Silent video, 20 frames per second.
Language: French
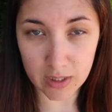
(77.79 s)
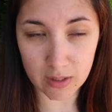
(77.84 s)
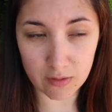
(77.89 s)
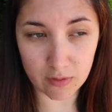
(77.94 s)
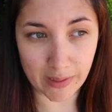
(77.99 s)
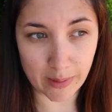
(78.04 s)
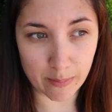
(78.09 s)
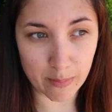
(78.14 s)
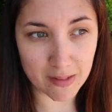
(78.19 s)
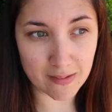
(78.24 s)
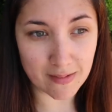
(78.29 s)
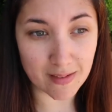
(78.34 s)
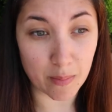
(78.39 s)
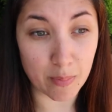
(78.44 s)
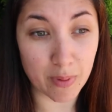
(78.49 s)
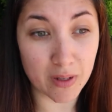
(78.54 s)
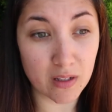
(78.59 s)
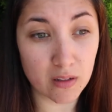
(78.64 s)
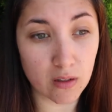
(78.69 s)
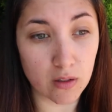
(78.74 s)
Et vraiment, ça
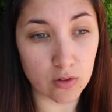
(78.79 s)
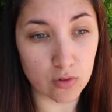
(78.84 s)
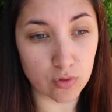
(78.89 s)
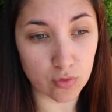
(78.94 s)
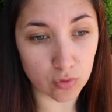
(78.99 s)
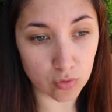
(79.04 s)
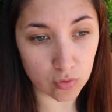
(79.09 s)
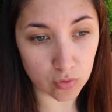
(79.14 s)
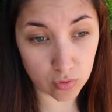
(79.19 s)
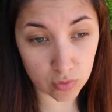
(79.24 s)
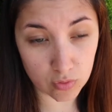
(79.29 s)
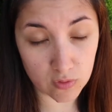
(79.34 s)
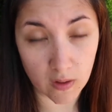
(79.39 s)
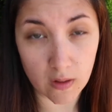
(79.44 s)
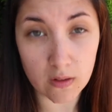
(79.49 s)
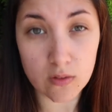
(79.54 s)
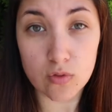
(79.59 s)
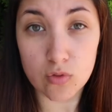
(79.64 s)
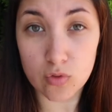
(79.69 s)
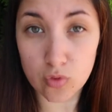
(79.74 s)
prend du
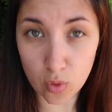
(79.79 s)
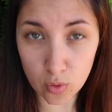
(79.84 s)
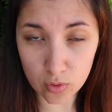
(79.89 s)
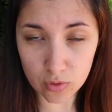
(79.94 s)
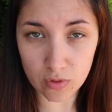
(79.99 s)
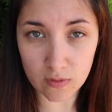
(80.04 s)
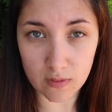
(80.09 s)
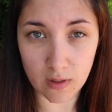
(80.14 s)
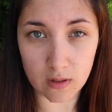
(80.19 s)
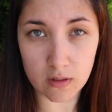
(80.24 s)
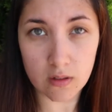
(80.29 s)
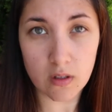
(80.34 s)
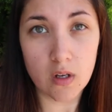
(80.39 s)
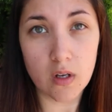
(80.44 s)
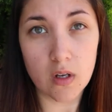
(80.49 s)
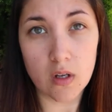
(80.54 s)
temps, trop de temps.